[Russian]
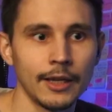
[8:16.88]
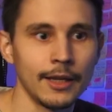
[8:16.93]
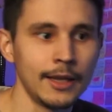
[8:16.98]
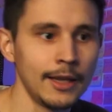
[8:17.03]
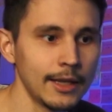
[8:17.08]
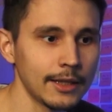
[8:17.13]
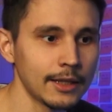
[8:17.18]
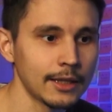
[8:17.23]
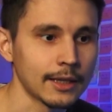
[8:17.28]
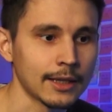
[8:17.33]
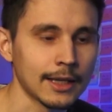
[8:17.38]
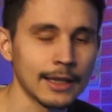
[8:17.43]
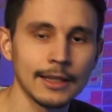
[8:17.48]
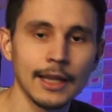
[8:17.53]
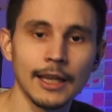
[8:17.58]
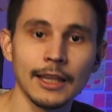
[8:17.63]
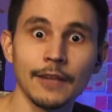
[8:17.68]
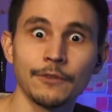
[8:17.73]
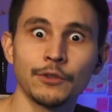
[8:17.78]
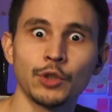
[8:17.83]
И это,
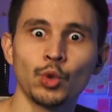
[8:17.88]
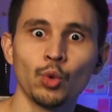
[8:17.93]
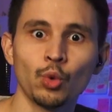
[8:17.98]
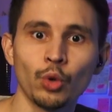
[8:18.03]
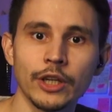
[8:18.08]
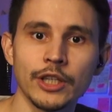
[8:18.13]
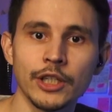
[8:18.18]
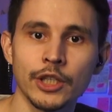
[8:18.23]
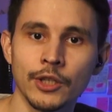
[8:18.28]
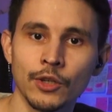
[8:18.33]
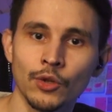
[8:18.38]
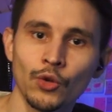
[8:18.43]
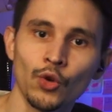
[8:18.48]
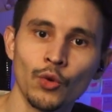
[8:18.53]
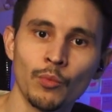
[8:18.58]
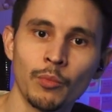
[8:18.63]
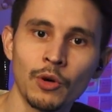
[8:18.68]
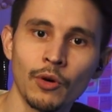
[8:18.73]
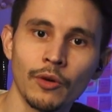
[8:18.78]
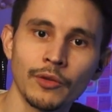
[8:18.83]
когда на всю Россию
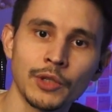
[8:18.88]
было